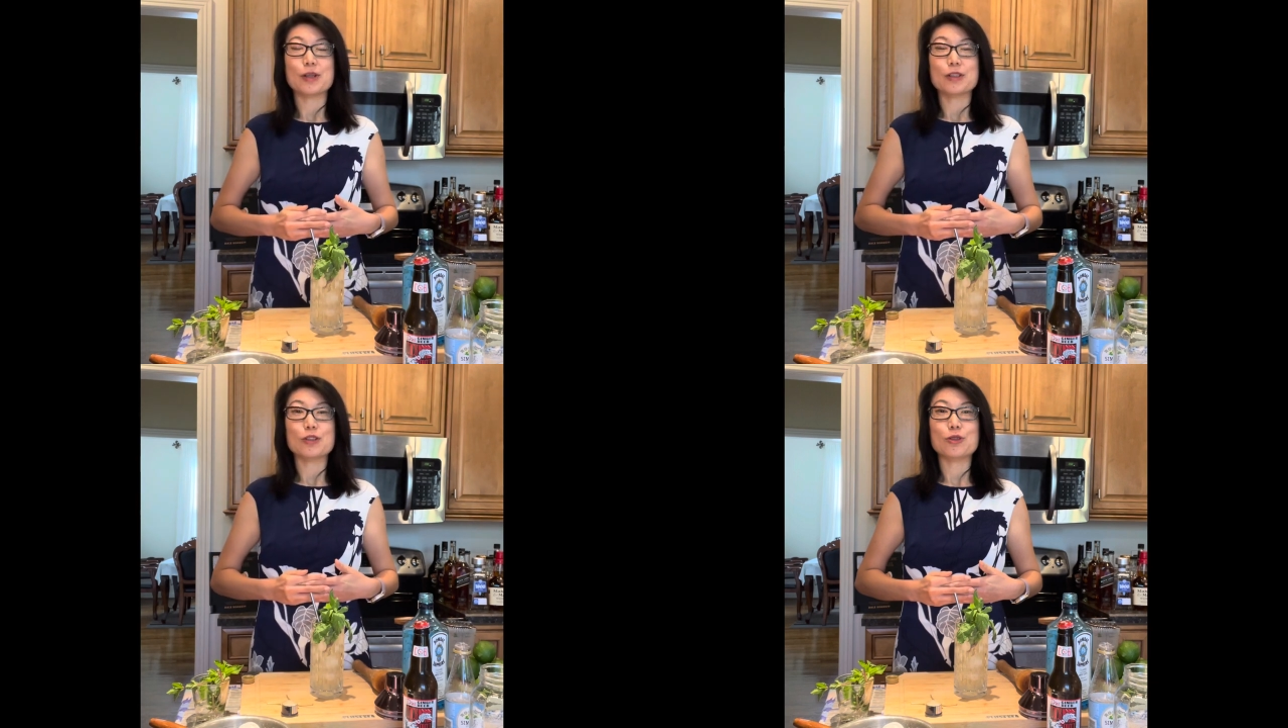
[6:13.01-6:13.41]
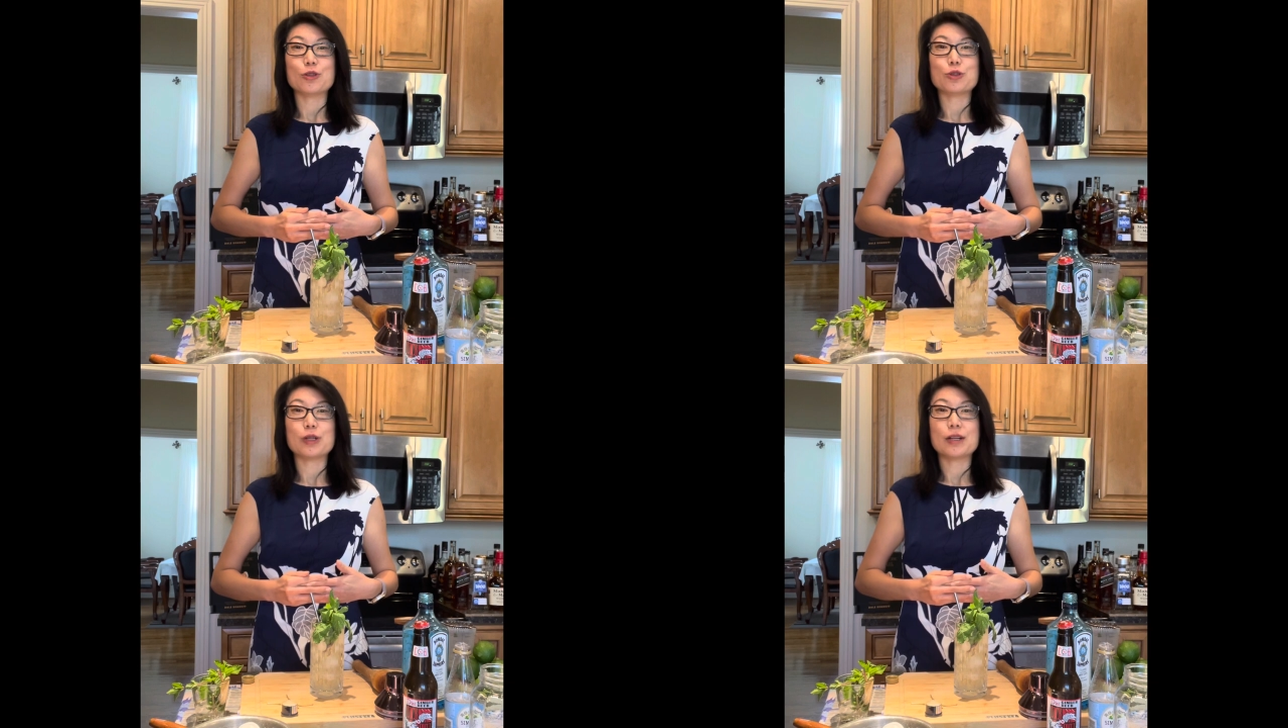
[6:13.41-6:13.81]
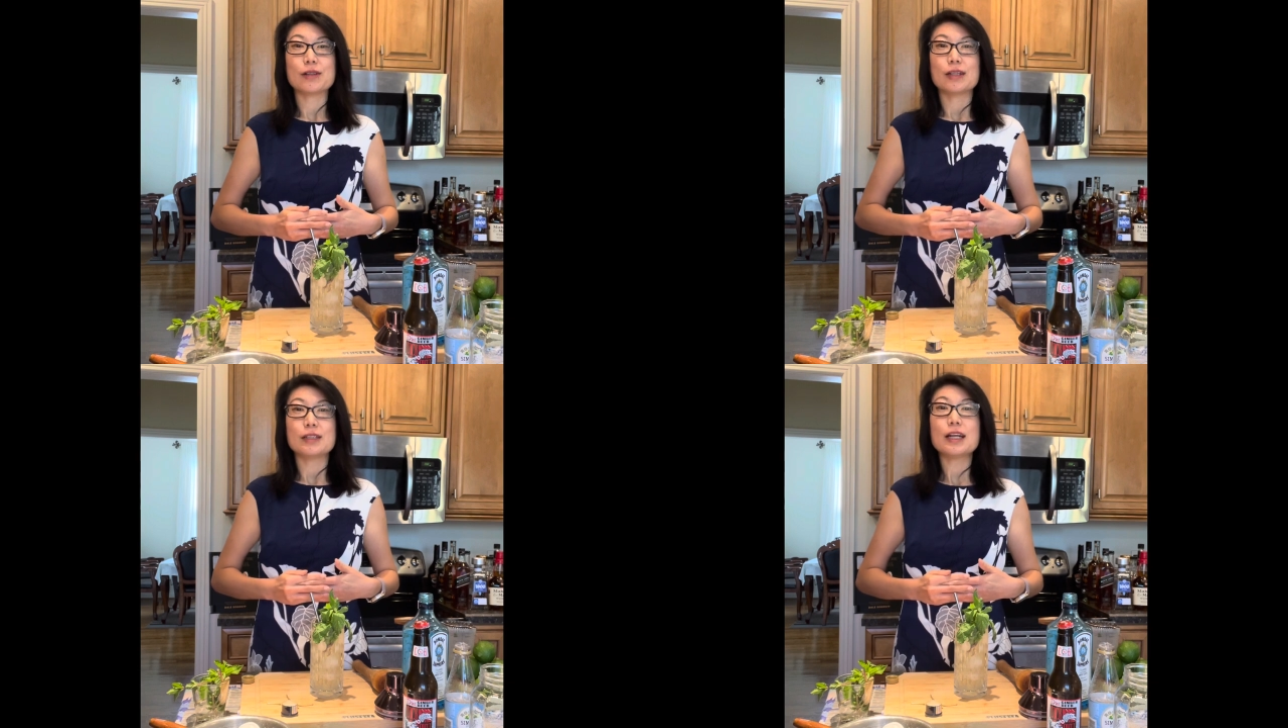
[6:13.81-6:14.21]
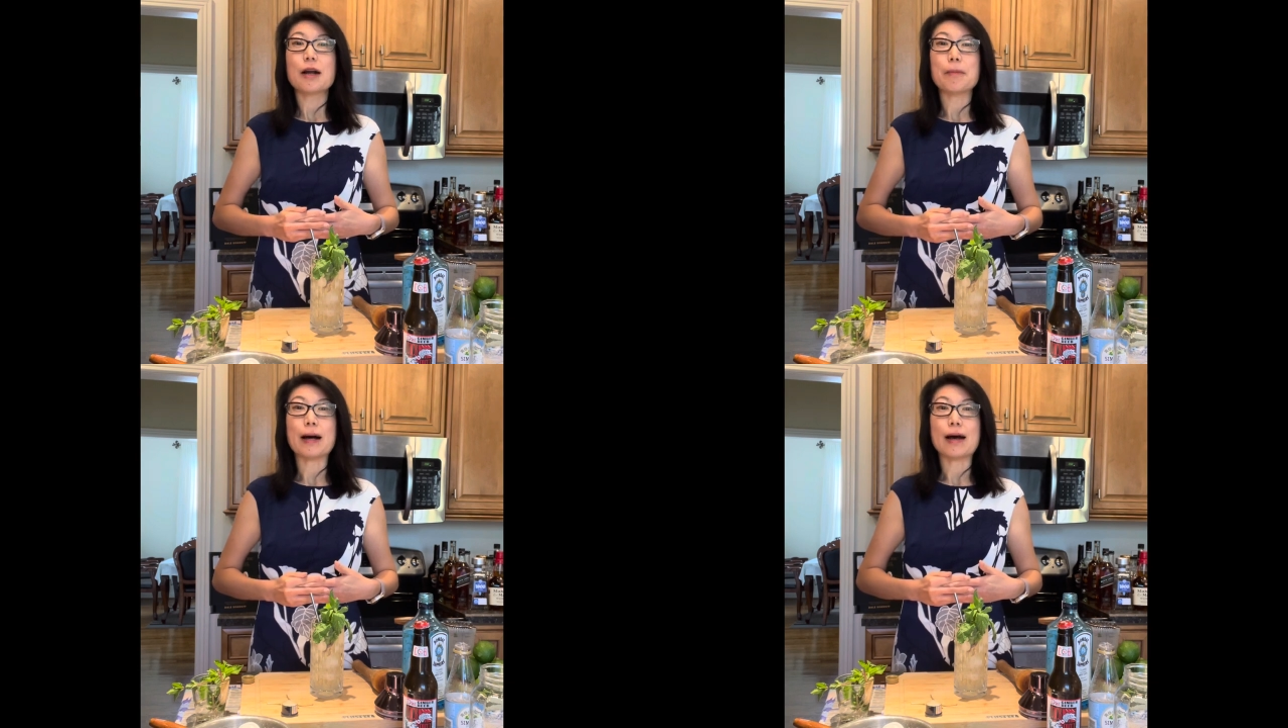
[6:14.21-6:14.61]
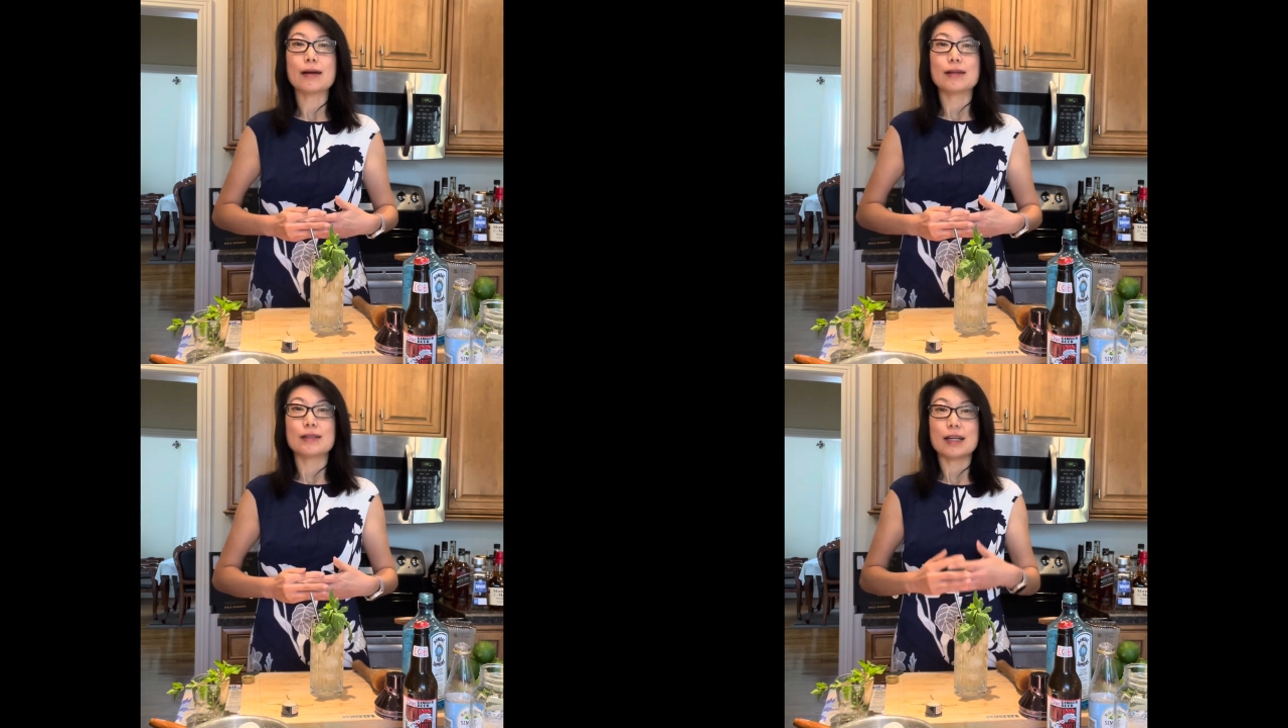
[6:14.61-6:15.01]
就说这样吧，
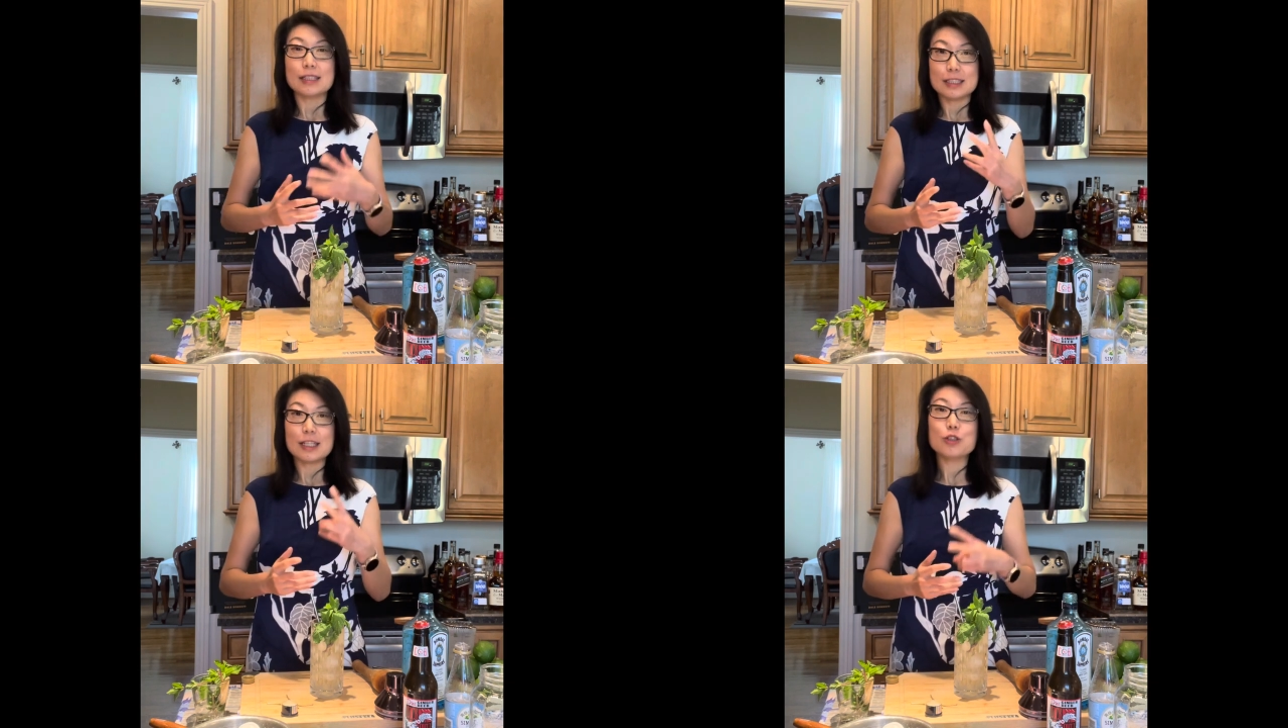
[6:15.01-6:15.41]
那你先